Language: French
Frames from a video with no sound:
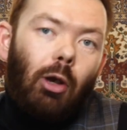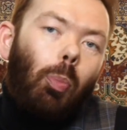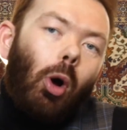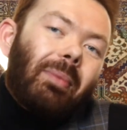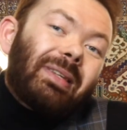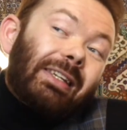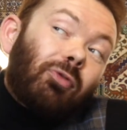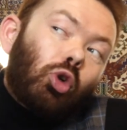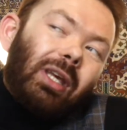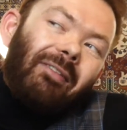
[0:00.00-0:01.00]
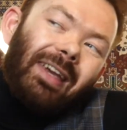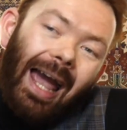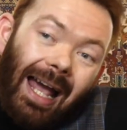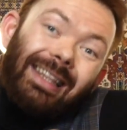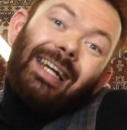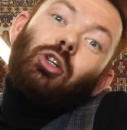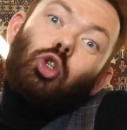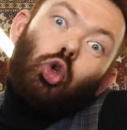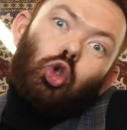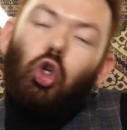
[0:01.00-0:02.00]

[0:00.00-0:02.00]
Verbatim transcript: Et le problème c'est que vu qu'il avait un interdiction de